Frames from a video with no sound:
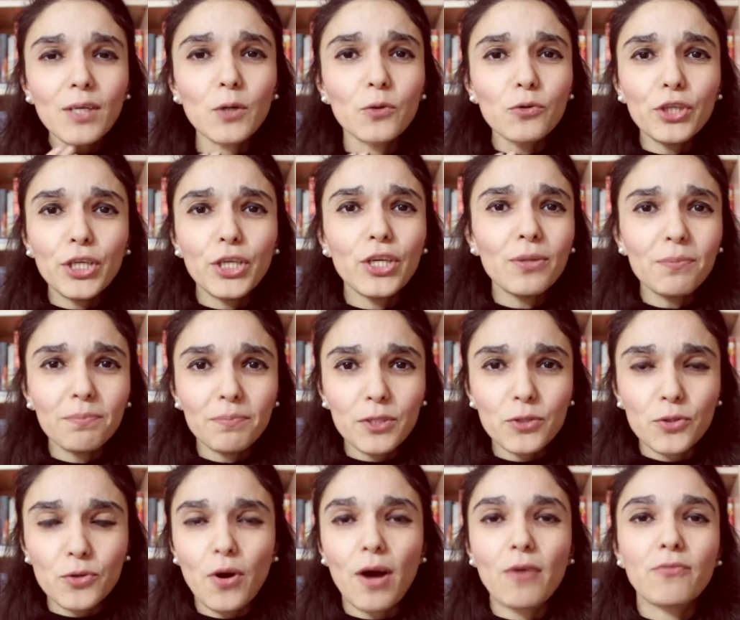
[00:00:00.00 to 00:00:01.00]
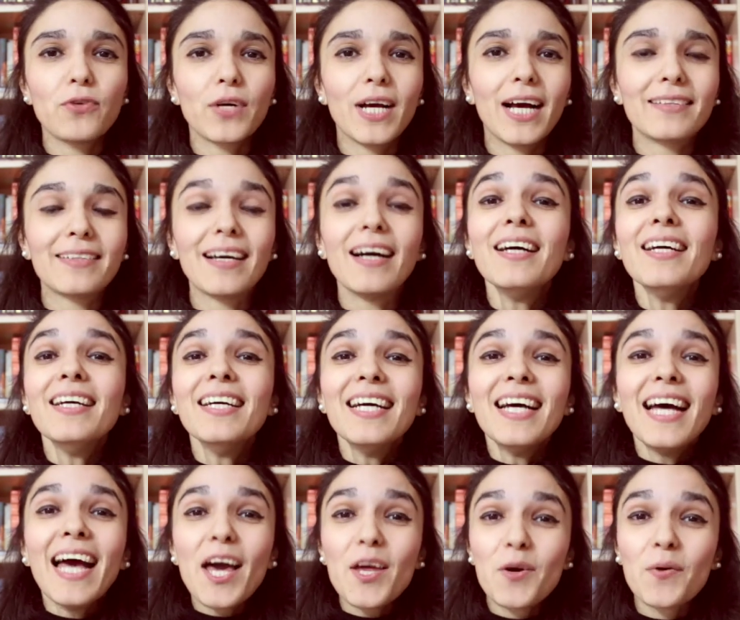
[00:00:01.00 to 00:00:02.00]
Oddio, mi sono affogata.
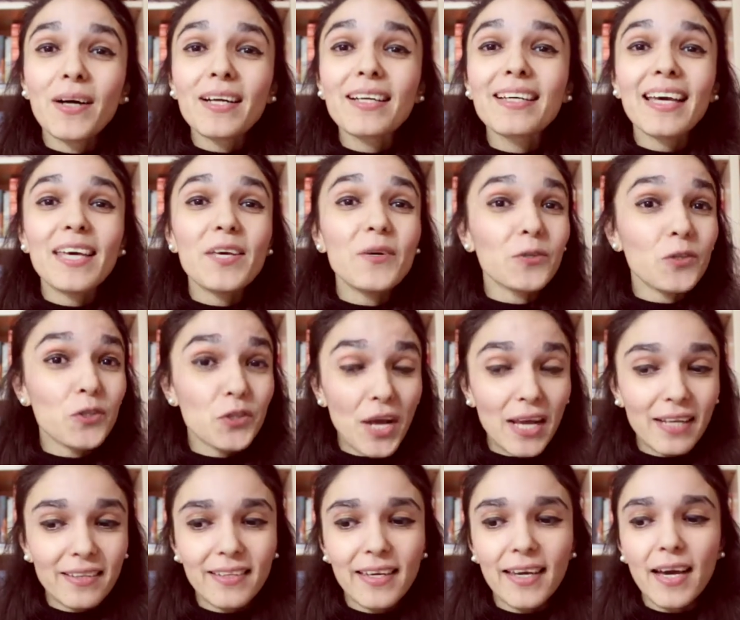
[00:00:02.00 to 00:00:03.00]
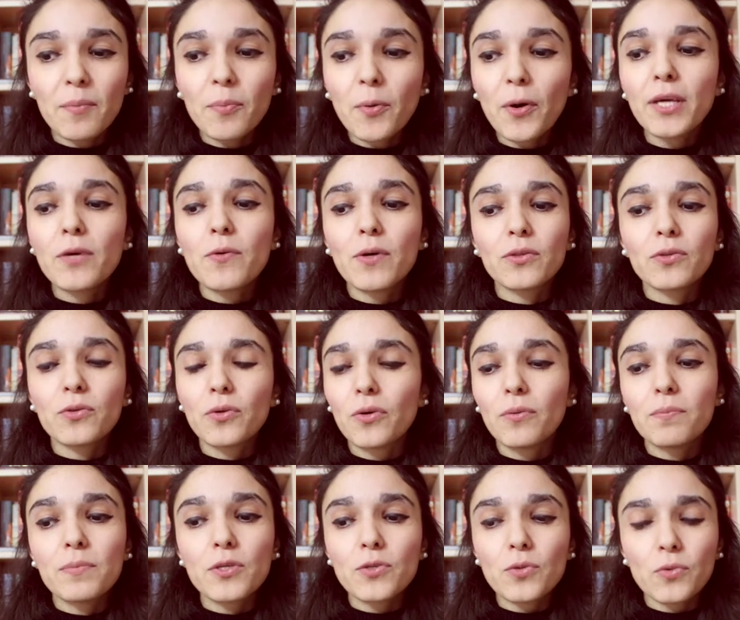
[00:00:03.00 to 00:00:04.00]
Ero anche io scettica, poi quando
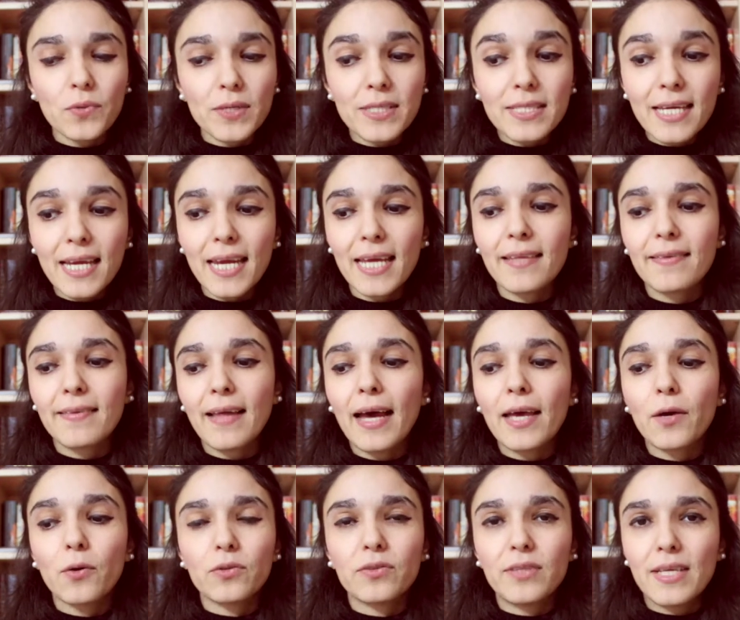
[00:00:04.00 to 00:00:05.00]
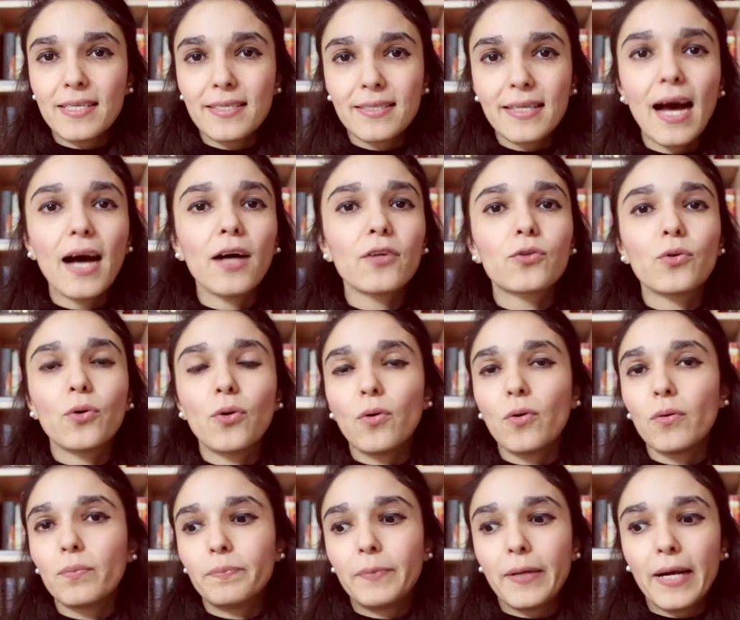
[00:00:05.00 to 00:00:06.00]
mi sono iscritta e ho
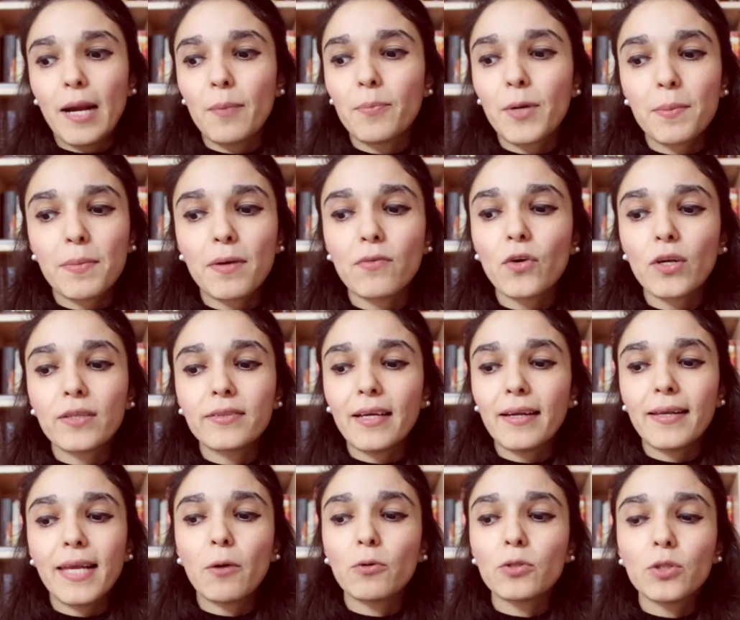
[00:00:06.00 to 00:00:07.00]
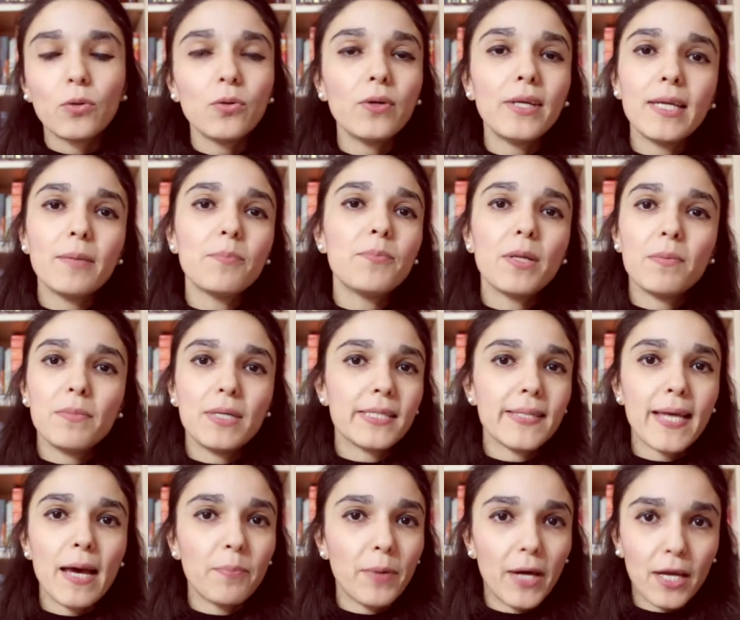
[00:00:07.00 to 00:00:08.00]
testato per la prima volta gli audiolibri mi
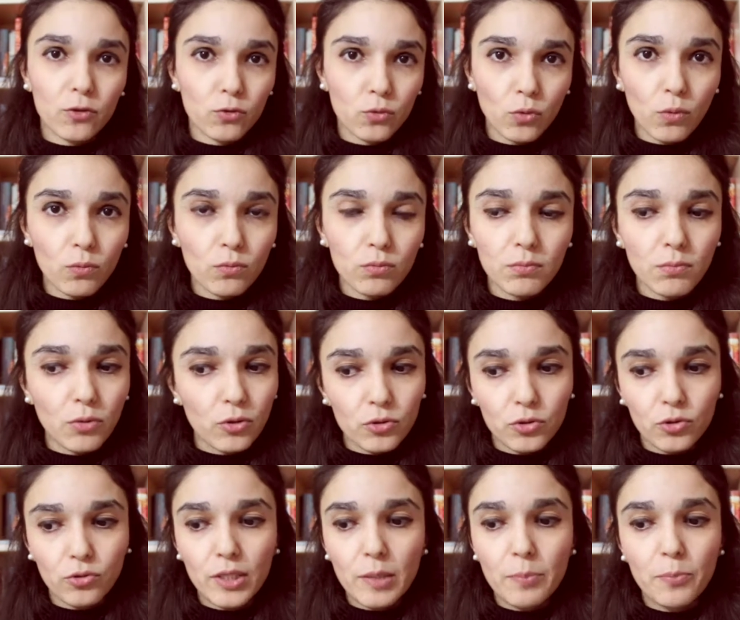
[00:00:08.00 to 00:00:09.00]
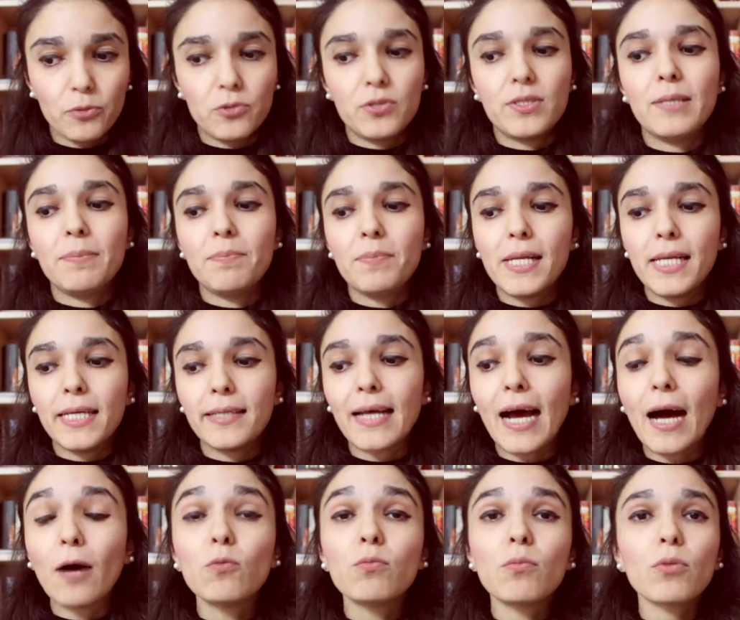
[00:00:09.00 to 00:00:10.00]
si è aperto un mondo di
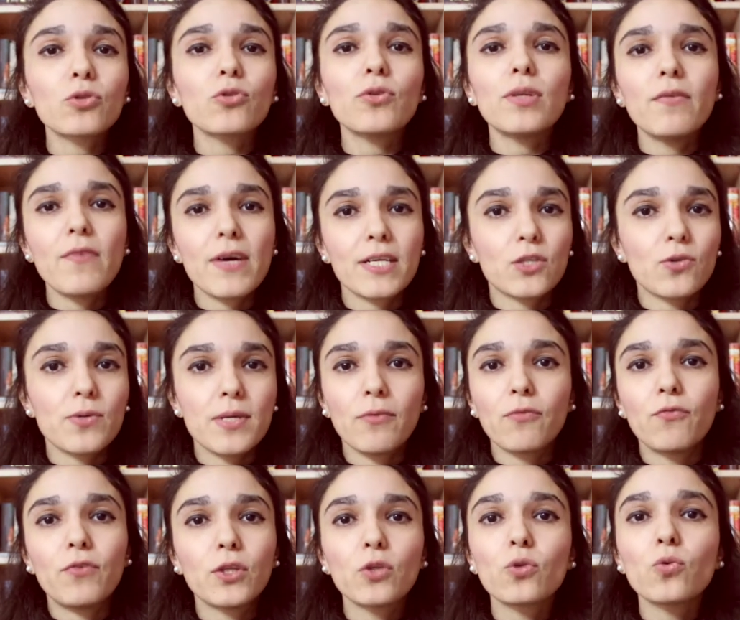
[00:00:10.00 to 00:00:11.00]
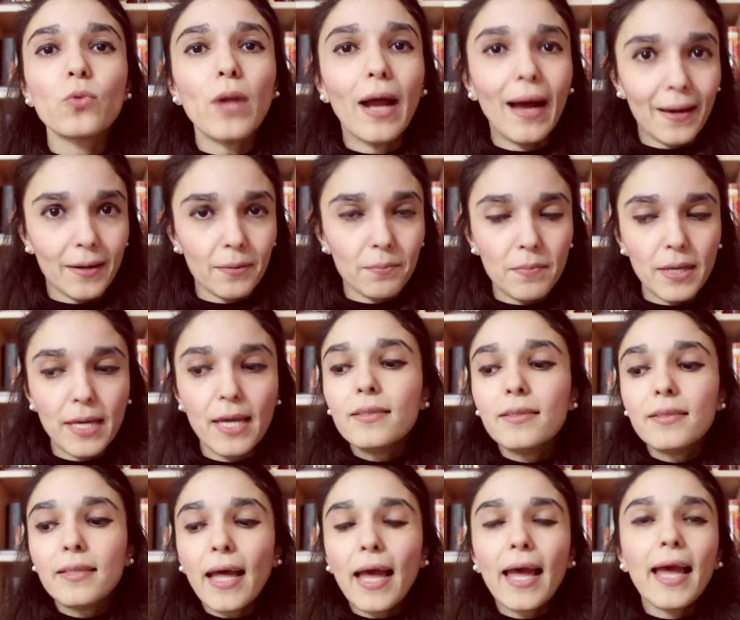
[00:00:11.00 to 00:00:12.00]
possibilità, un modo diverso di avventurarmi
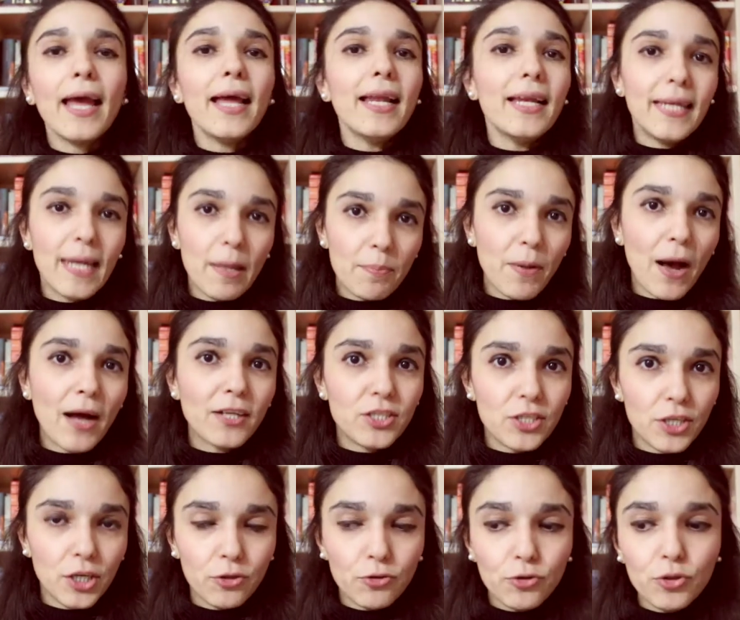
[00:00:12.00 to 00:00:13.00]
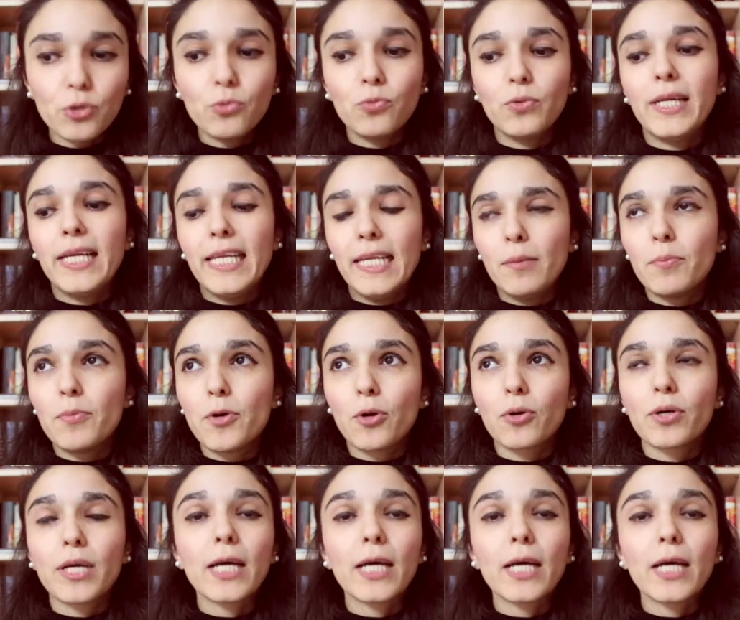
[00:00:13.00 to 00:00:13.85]
nelle pagine di un libro,